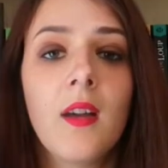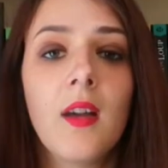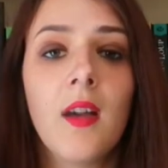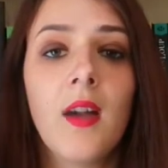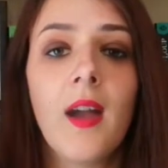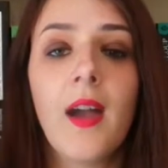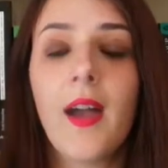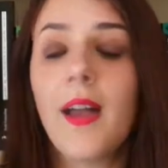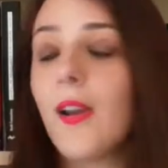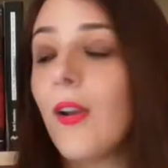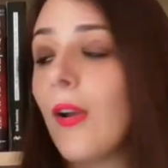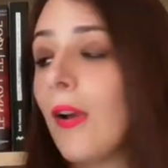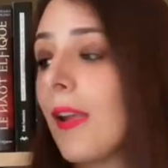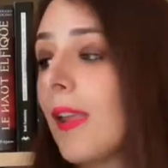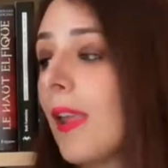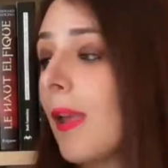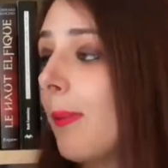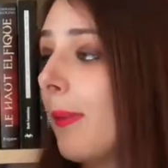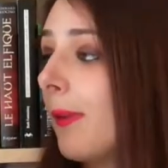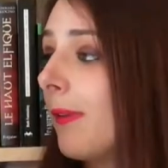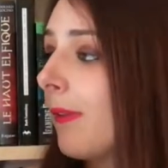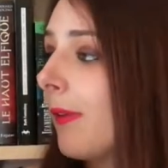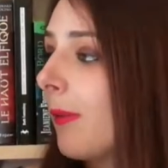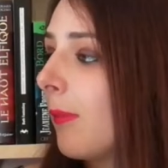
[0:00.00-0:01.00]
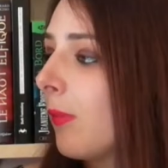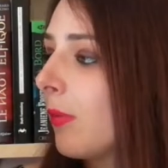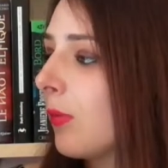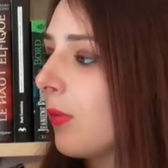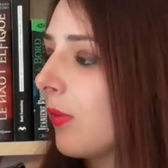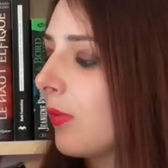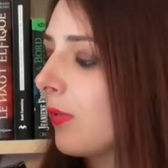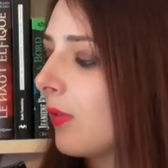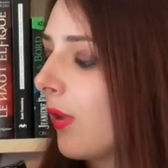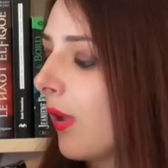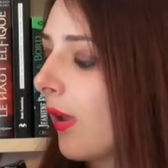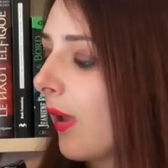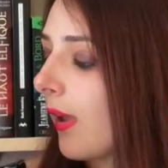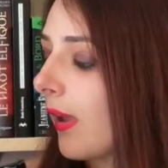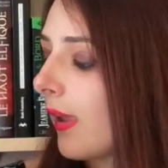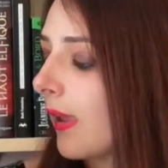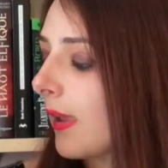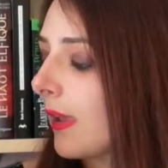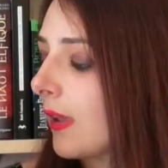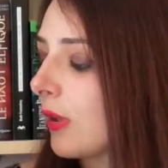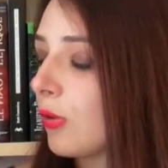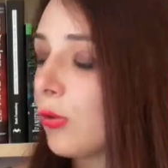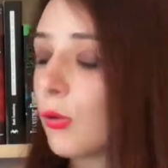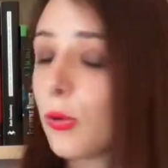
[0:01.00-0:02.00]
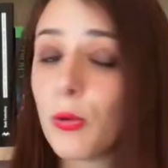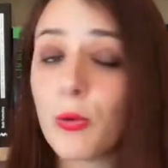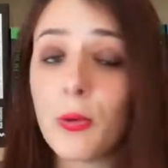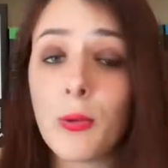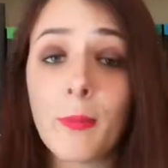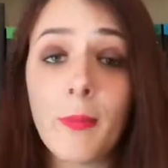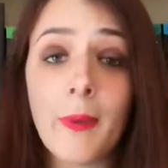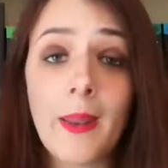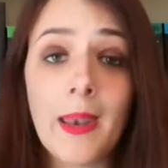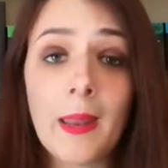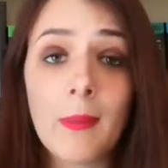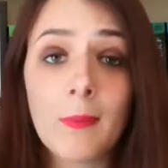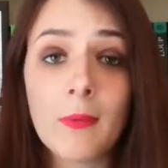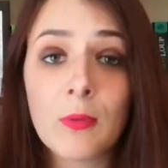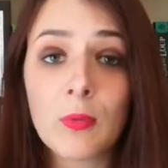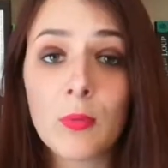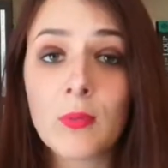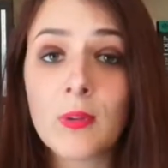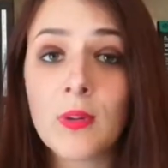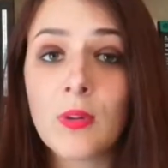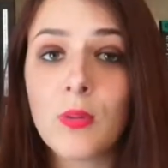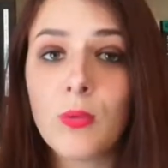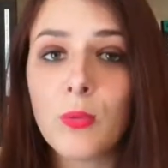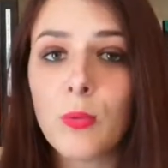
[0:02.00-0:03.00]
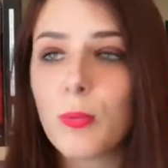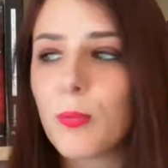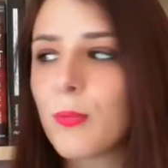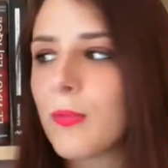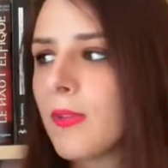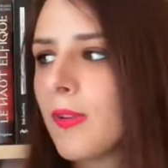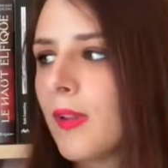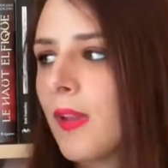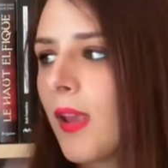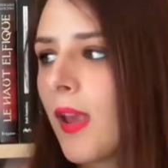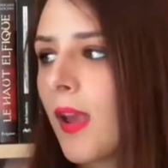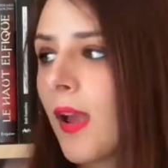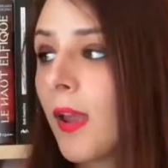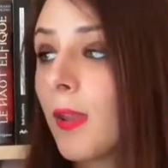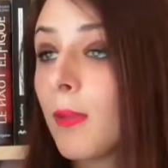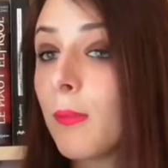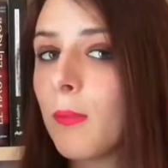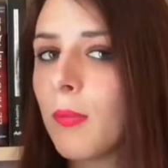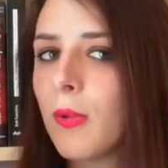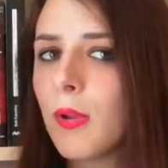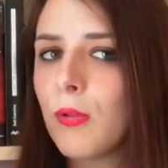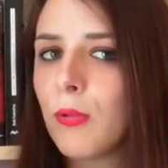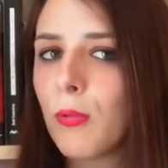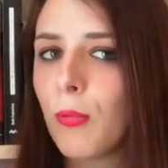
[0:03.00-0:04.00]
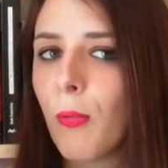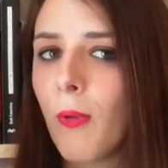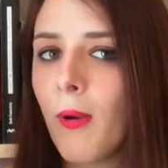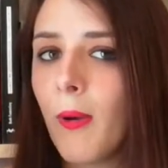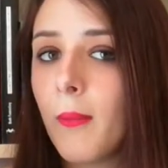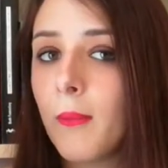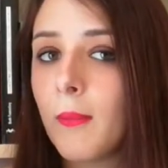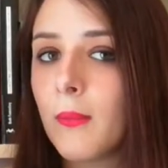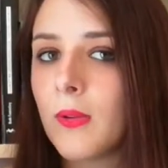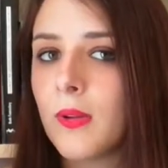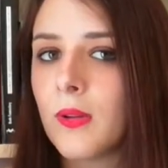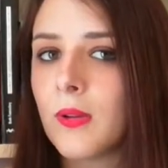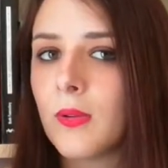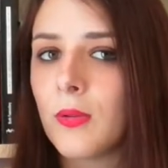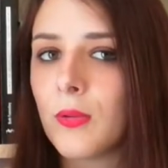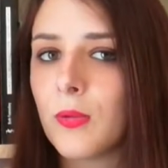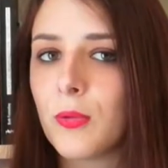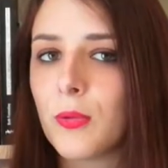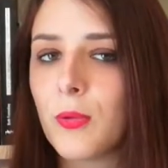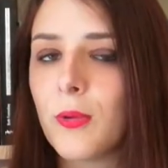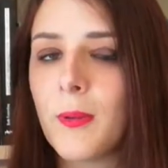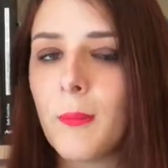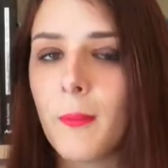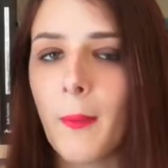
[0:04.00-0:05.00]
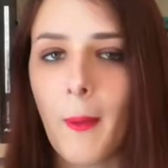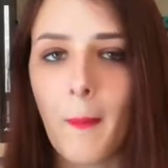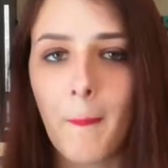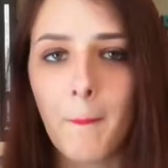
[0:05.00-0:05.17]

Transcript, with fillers: Alors, il n'y a pas vraiment d'auteur et je connais pas la maison d'édition, c'est RNB, je crois, mais euh, je connais pas.